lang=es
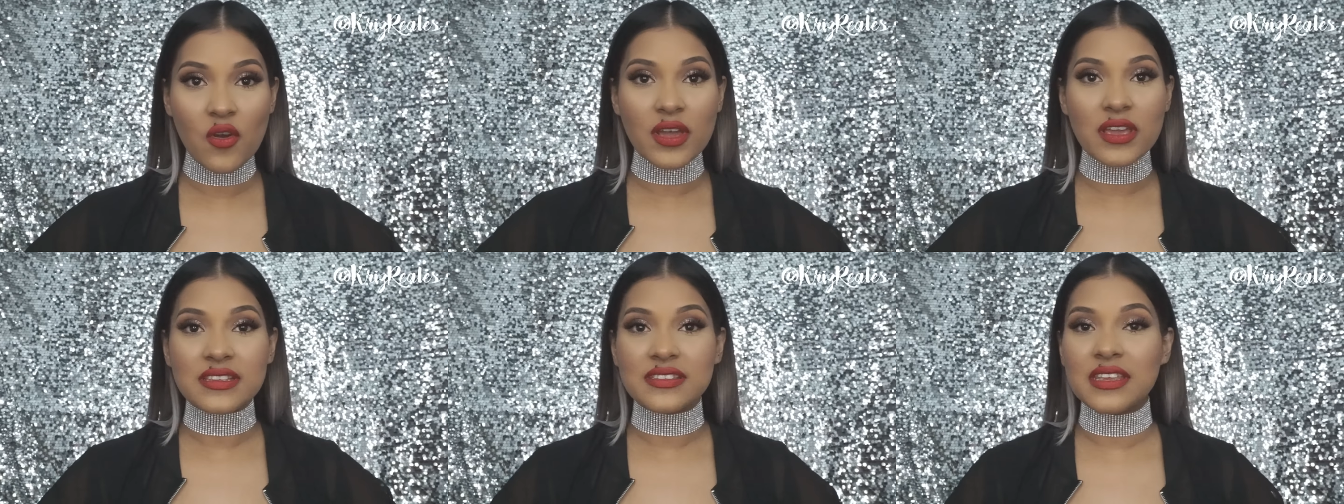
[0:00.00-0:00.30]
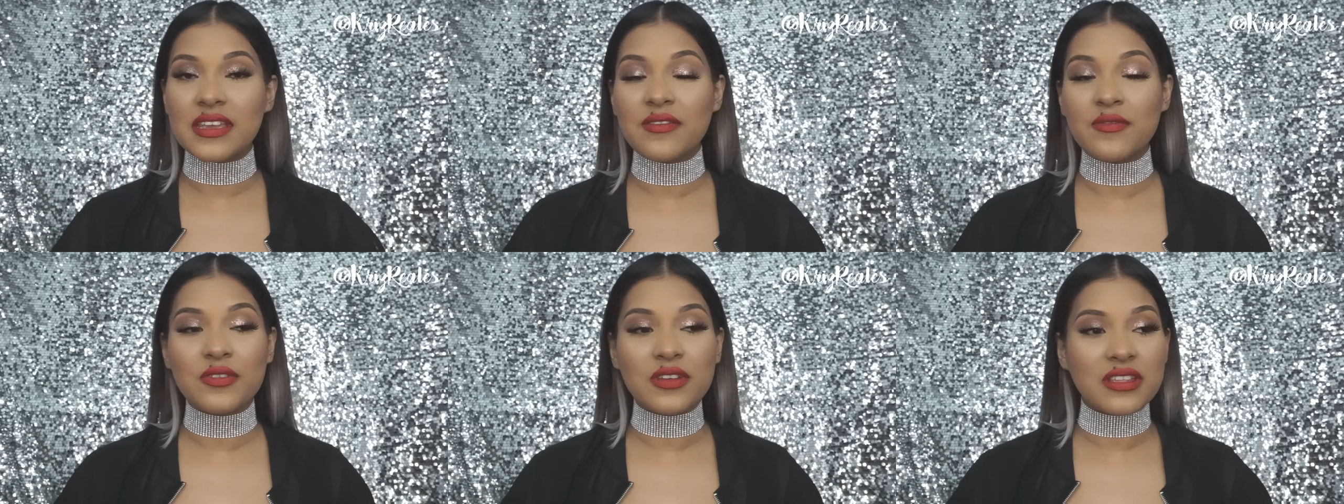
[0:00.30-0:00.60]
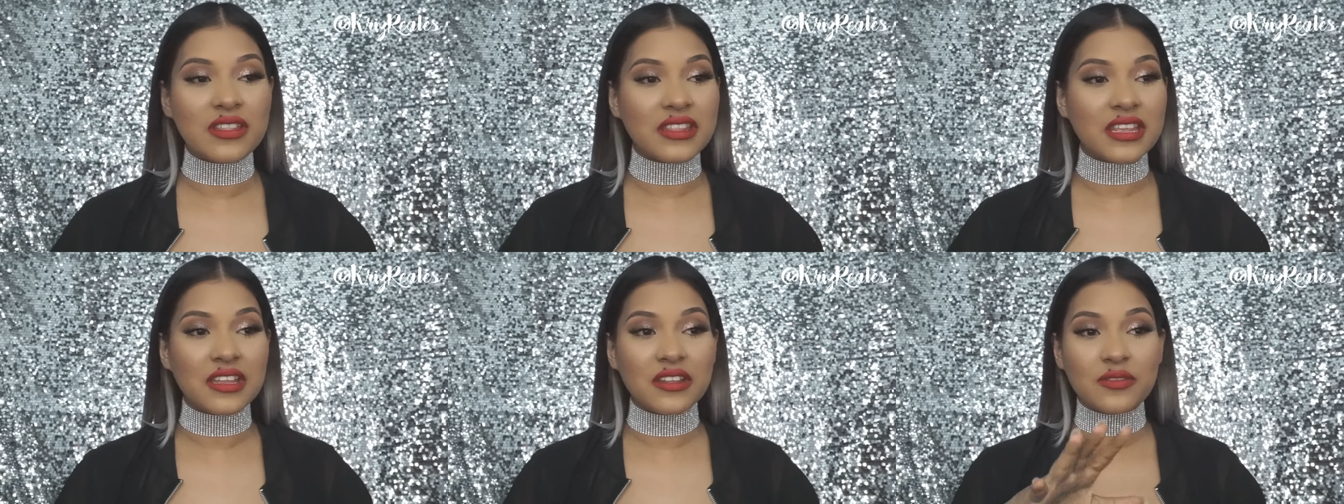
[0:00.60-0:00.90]
hice un
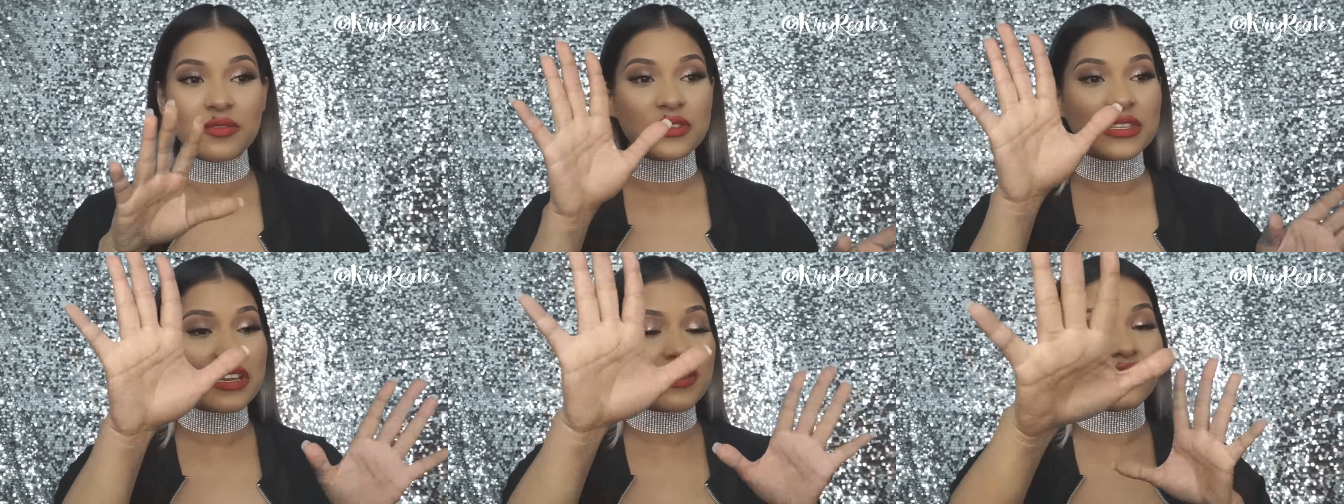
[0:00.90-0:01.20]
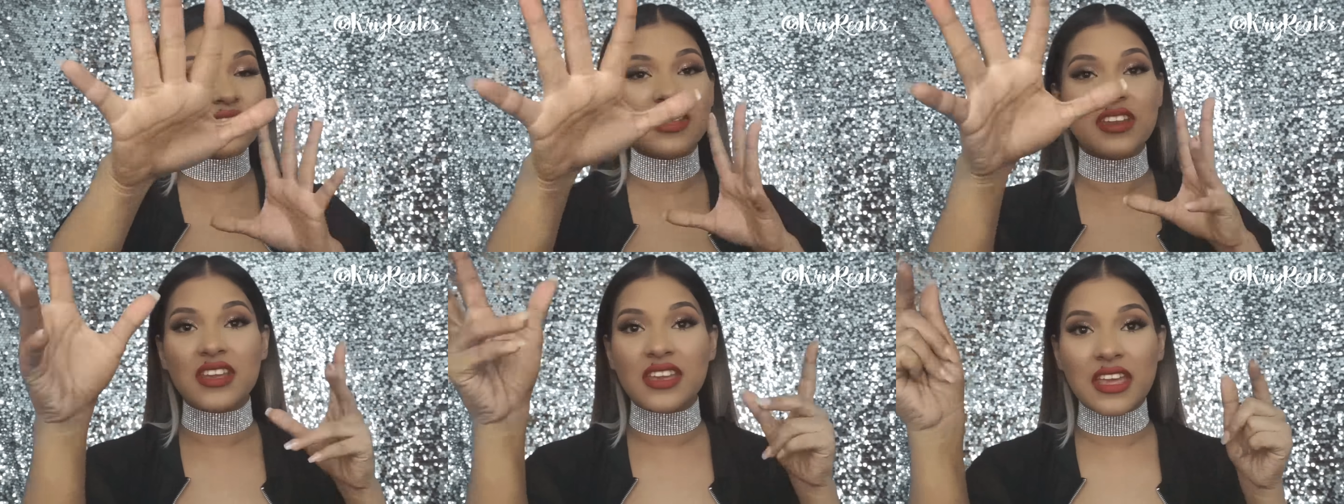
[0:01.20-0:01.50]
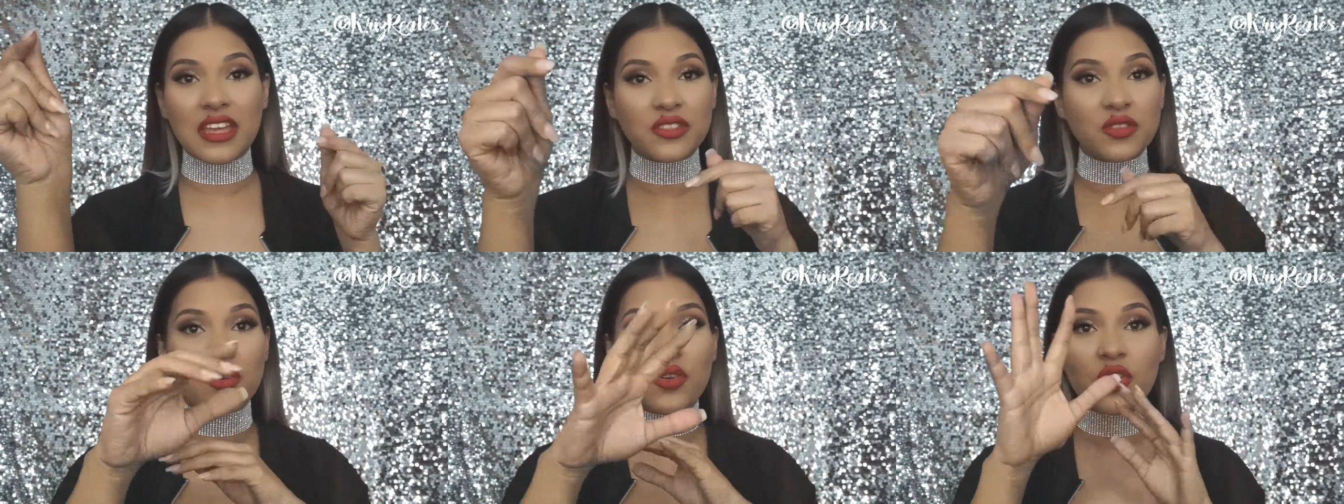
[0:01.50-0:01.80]
ustedes no tienen
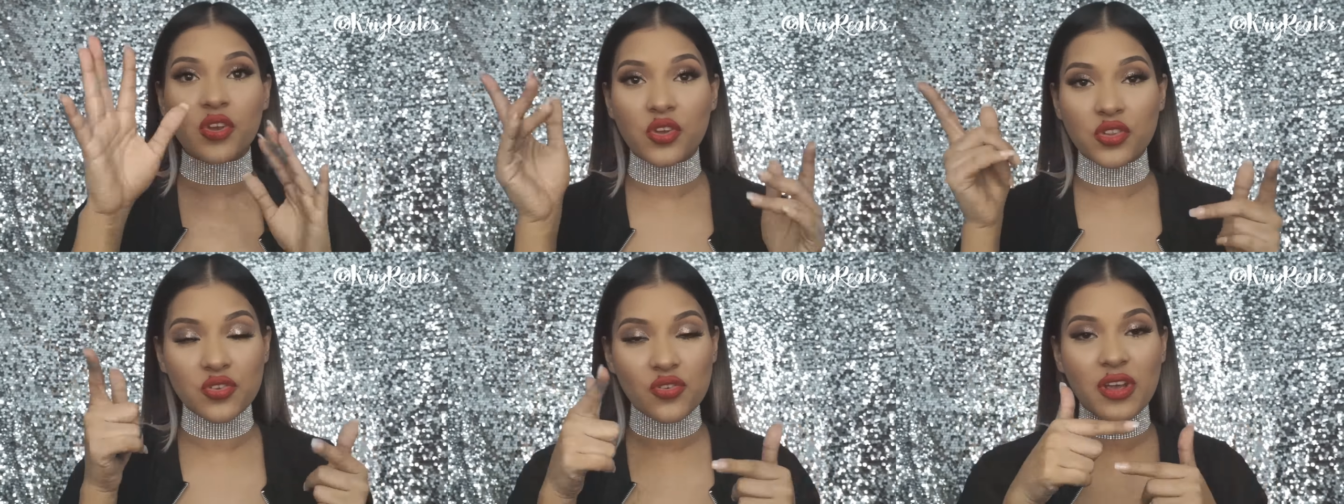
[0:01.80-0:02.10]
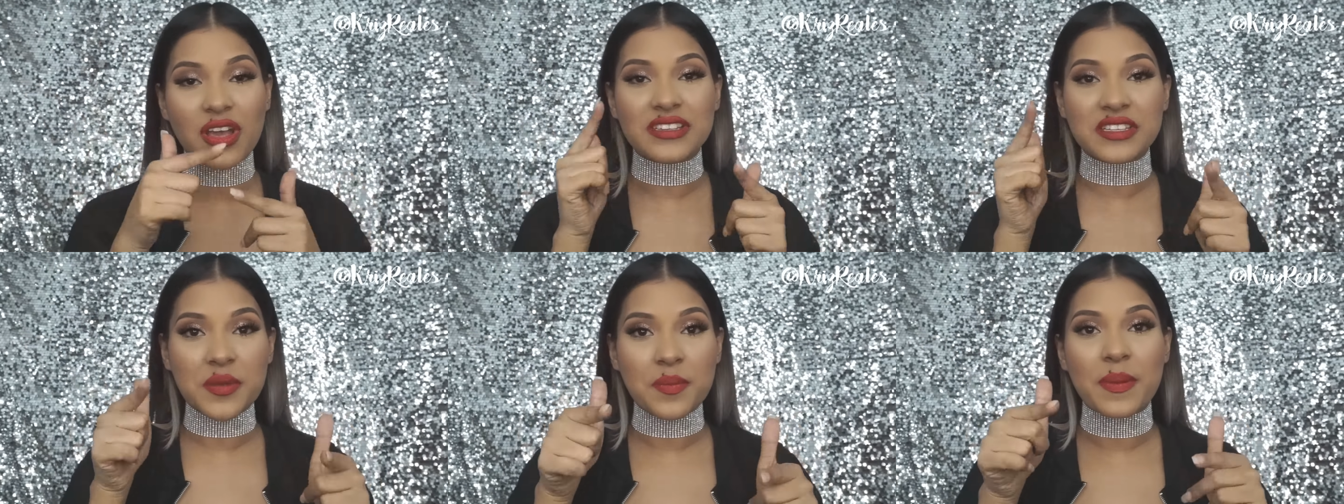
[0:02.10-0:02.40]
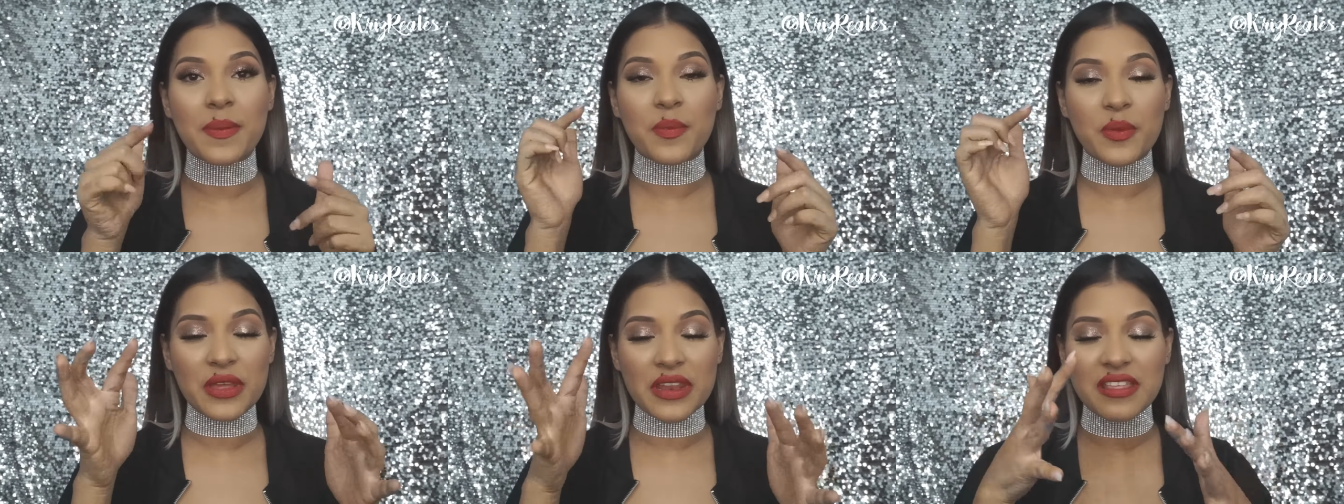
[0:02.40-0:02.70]
idea de todo lo que tengo que hacer
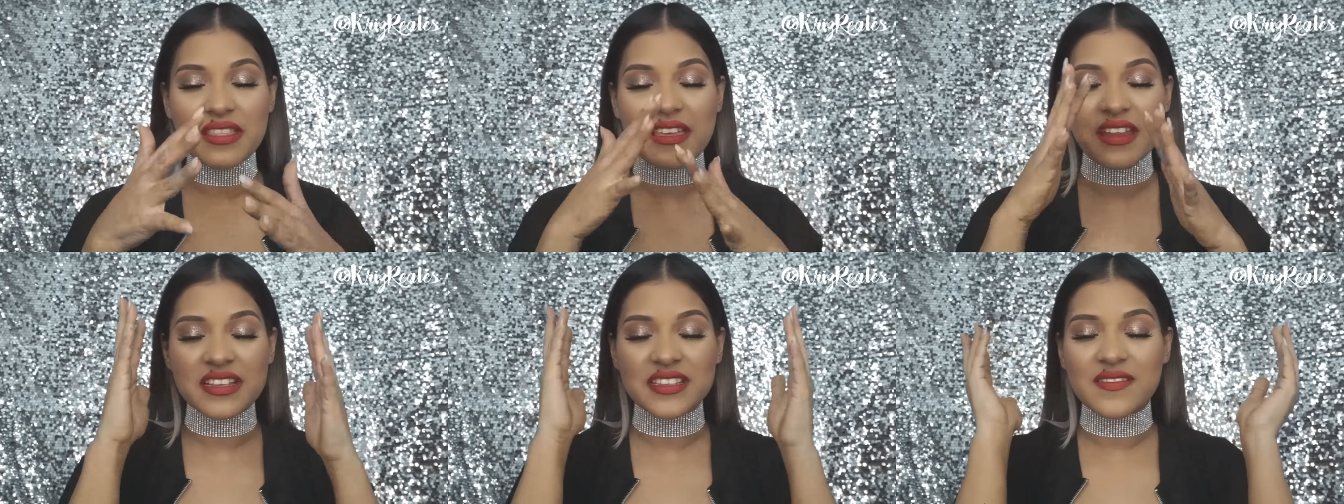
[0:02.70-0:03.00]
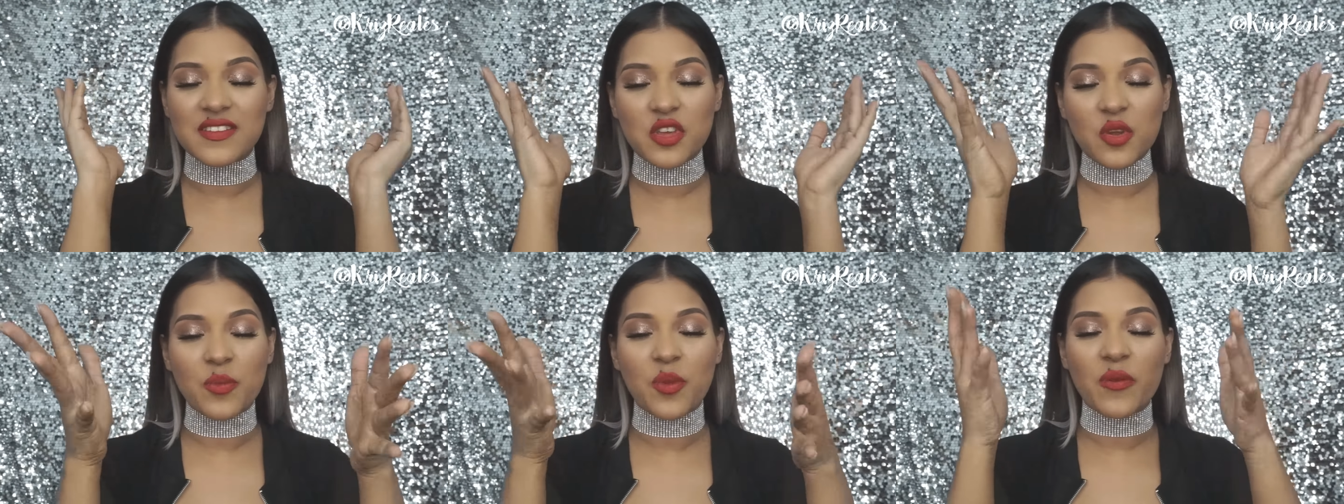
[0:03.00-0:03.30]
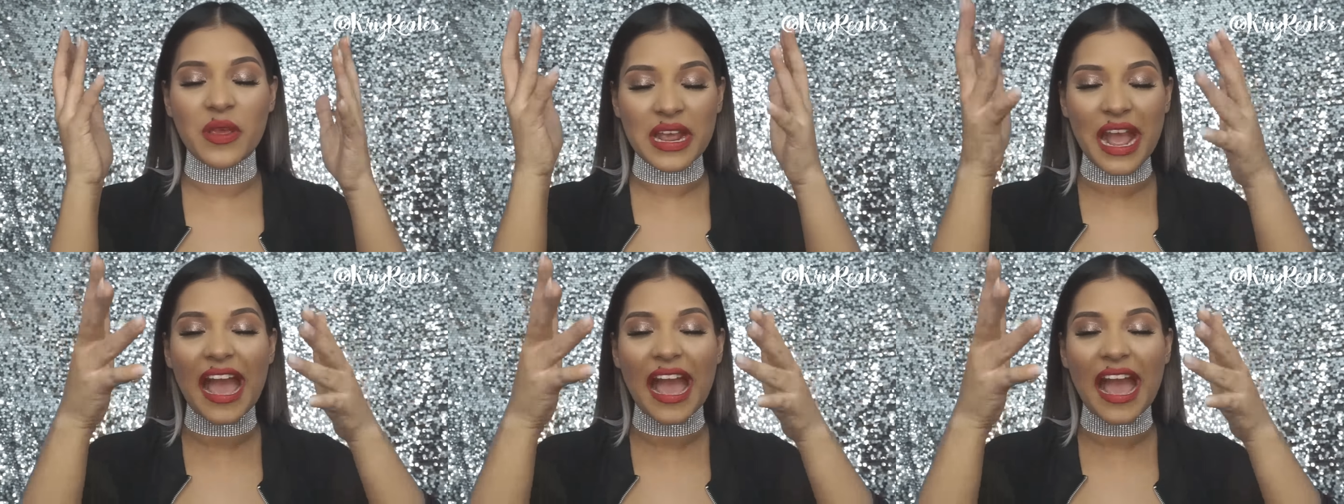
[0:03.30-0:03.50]
para poder editar este video, pero bien,